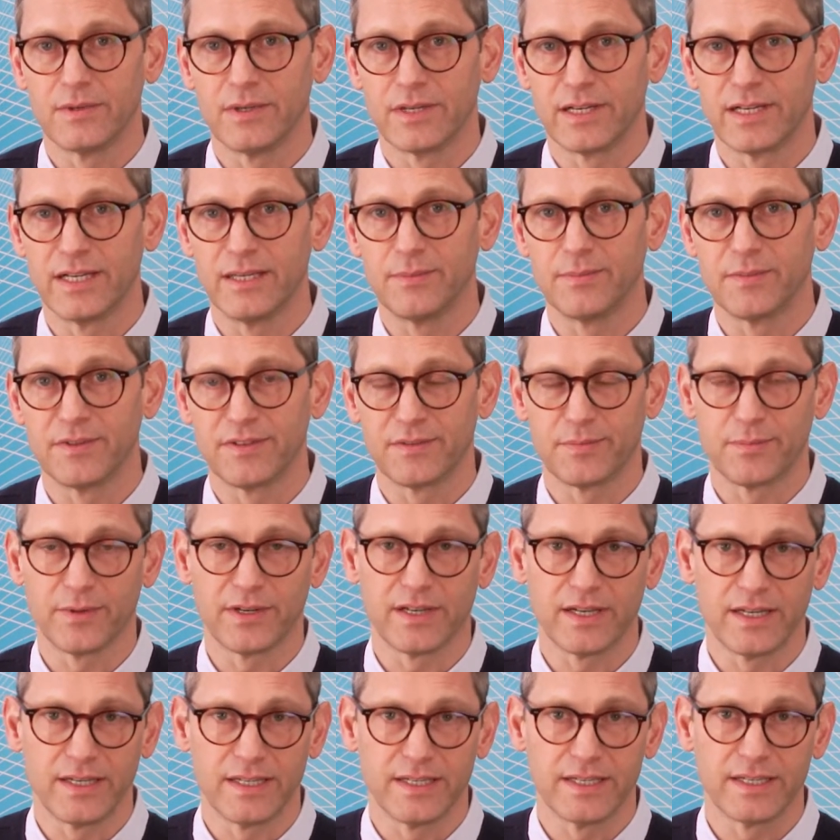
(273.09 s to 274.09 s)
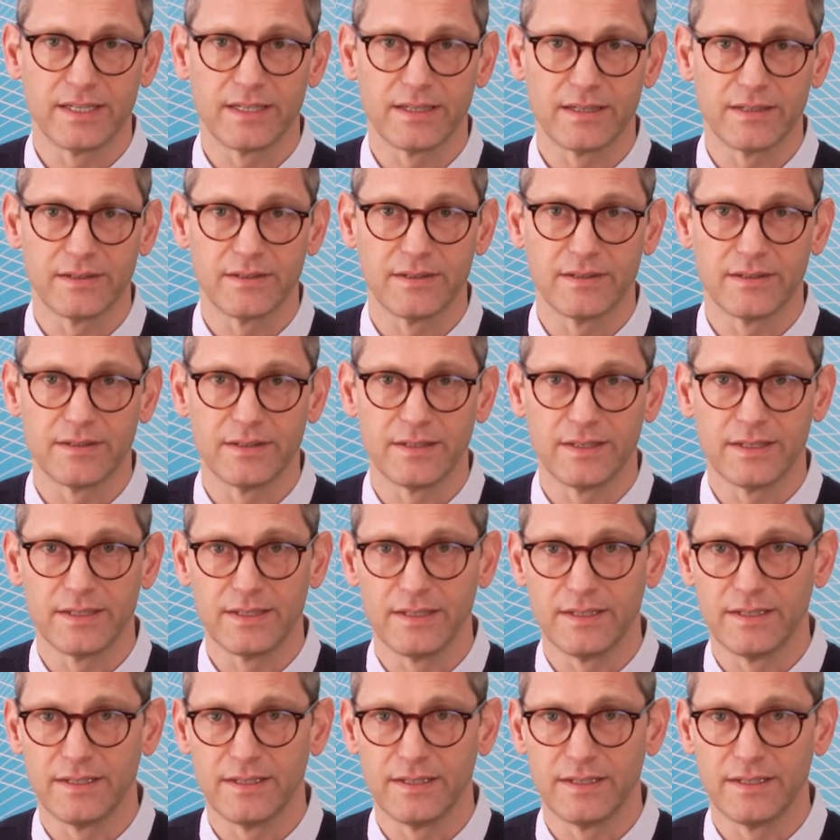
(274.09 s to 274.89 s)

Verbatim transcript: Ergebnisbereich äh, der